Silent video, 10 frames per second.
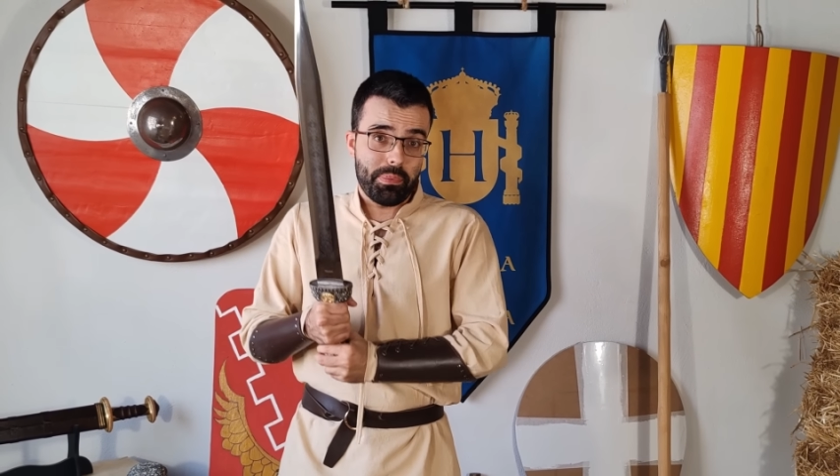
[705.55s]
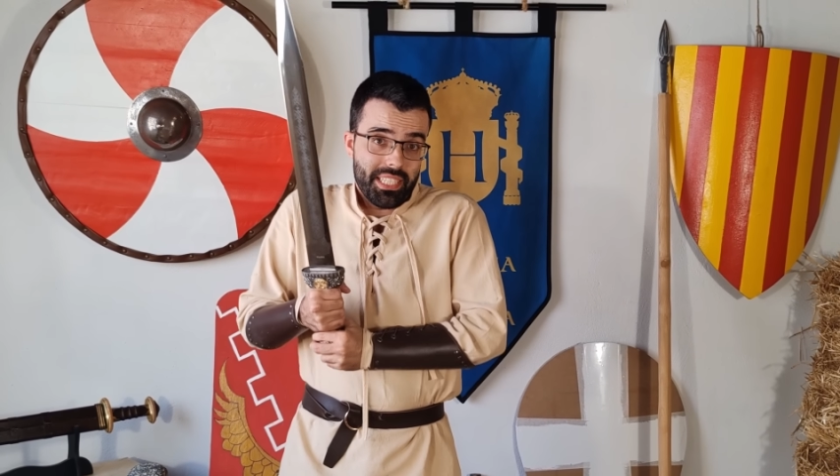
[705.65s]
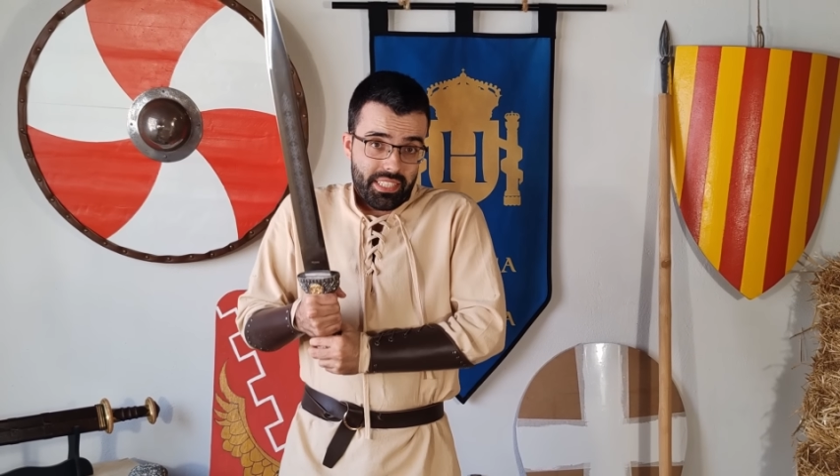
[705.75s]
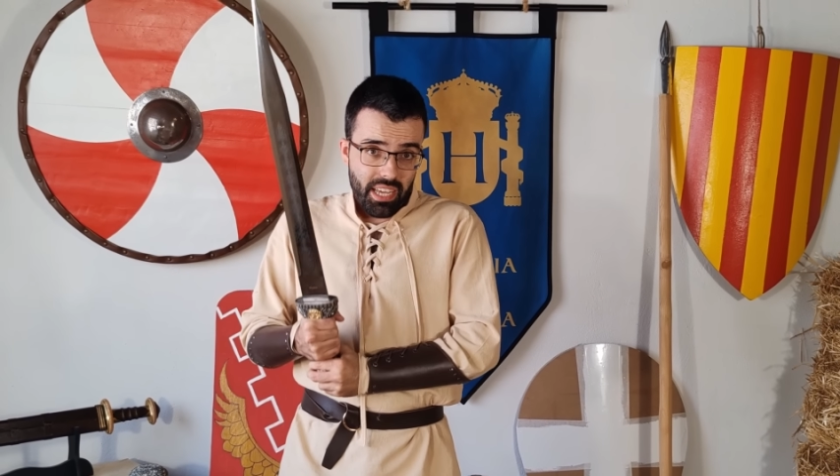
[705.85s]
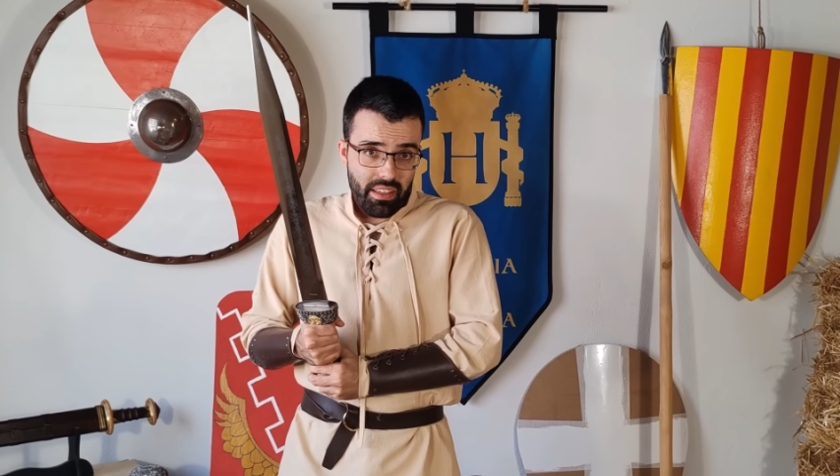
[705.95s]

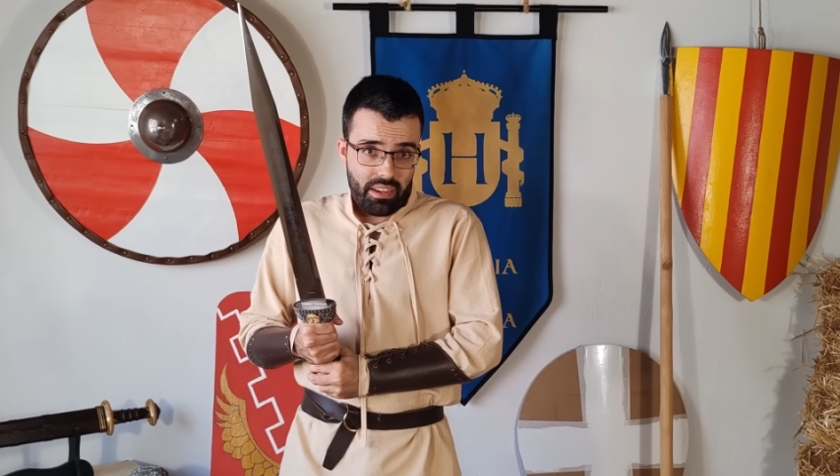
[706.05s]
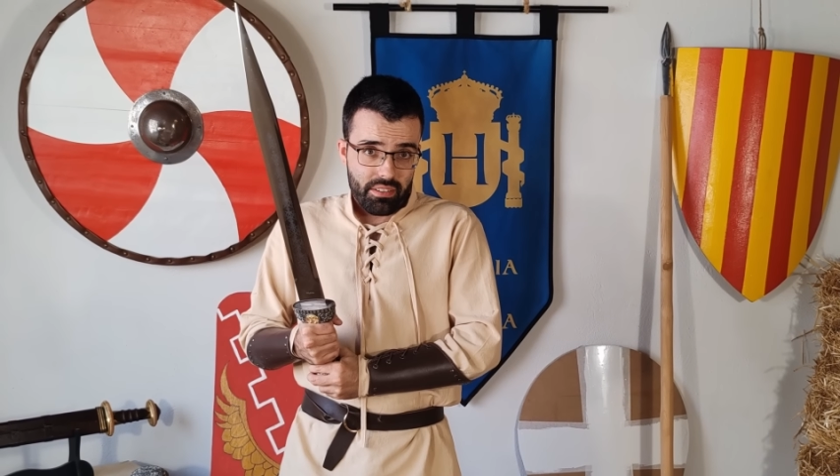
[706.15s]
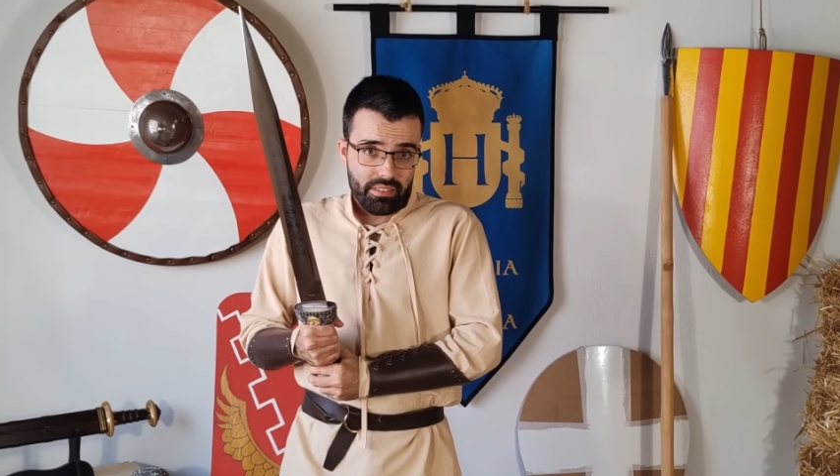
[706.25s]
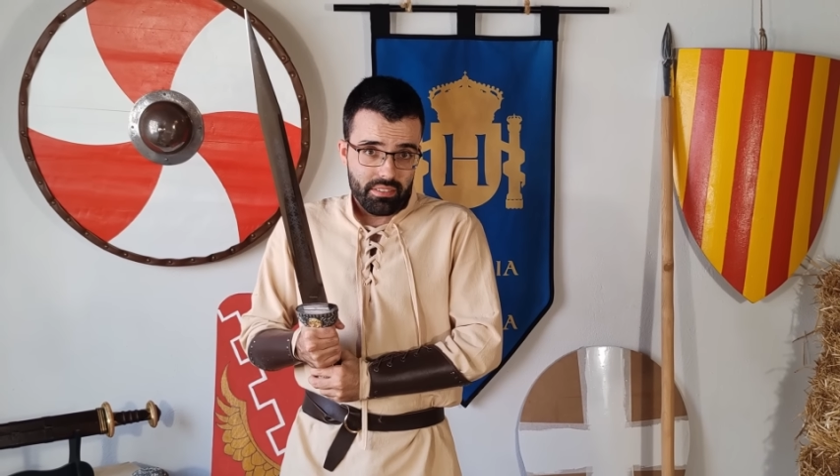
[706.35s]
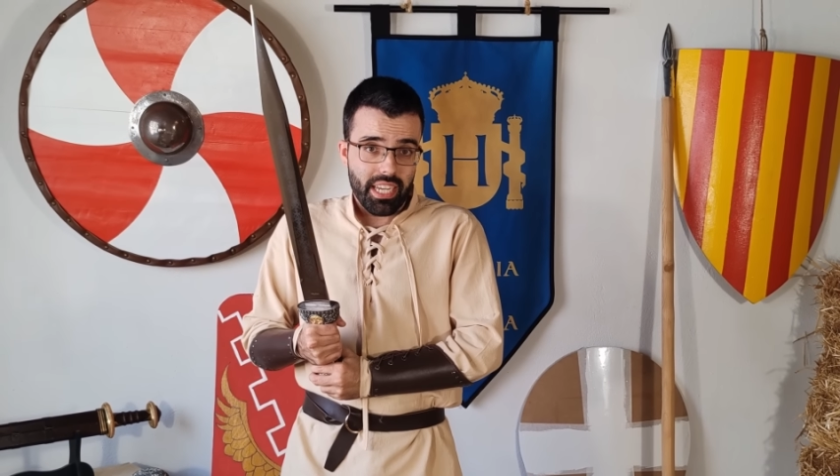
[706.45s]

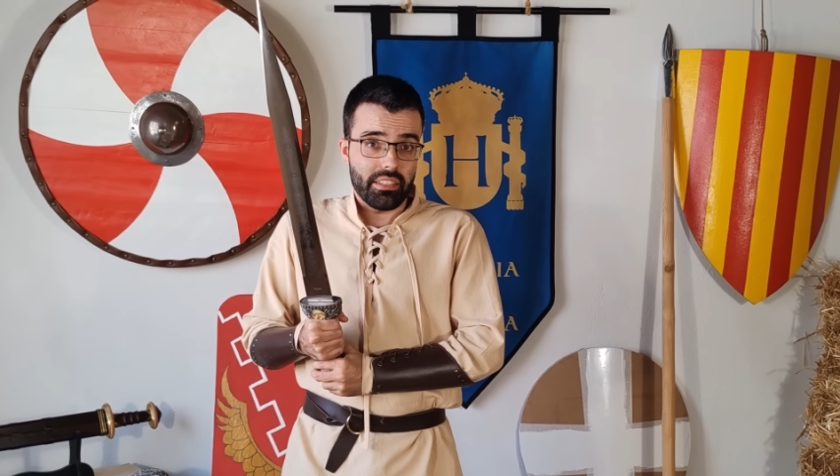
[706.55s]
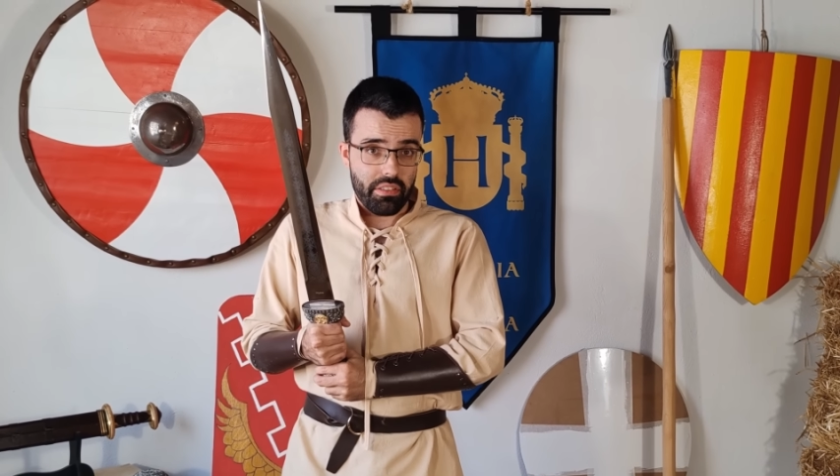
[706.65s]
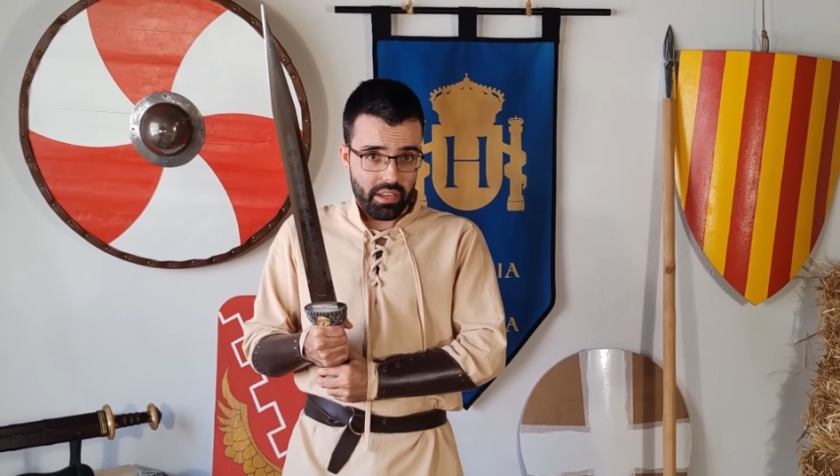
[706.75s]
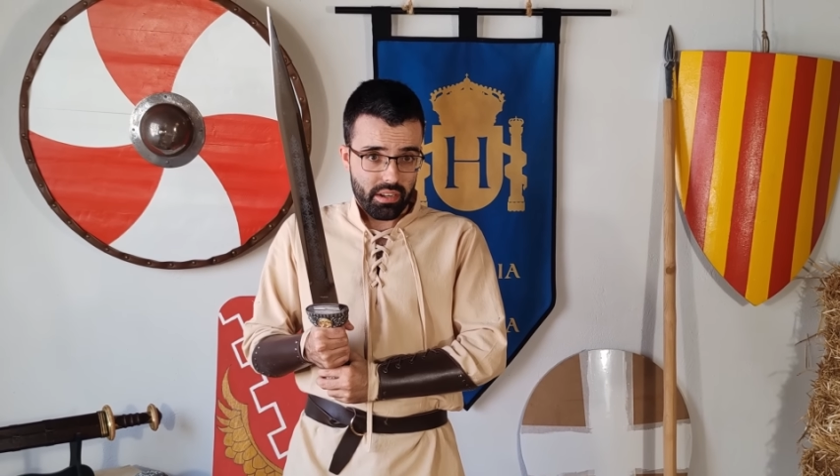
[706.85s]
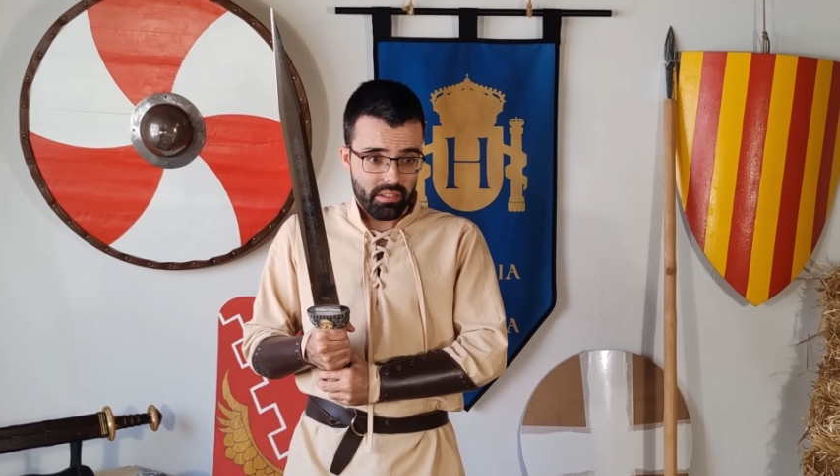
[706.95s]
pensada, es
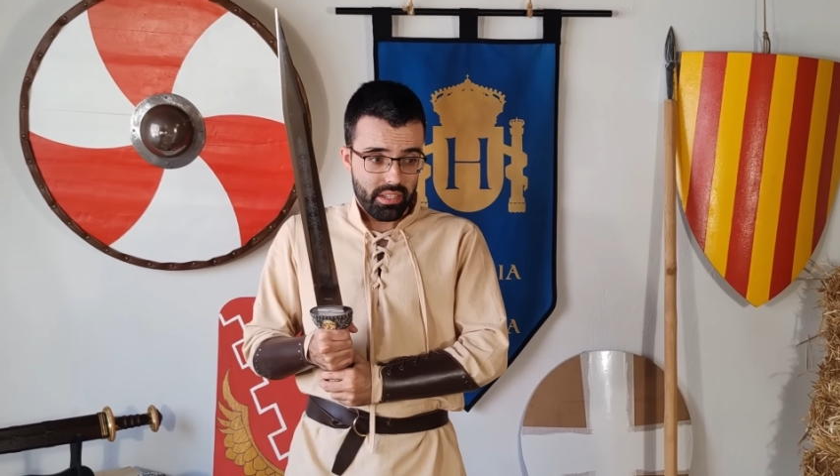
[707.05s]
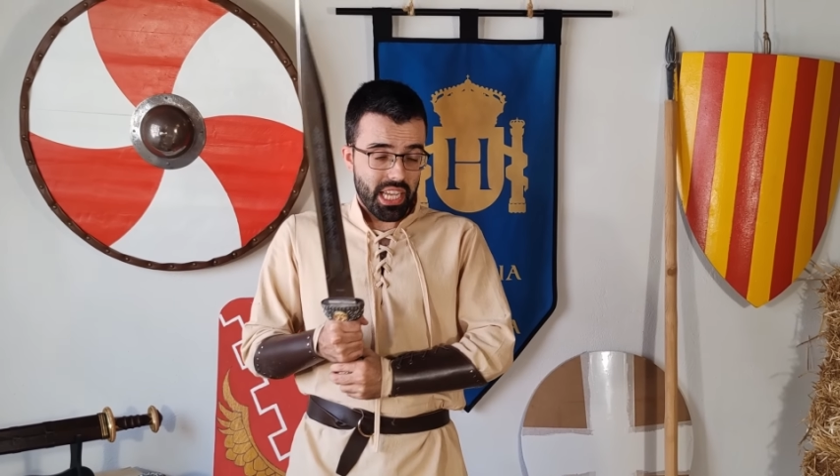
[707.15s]
decir,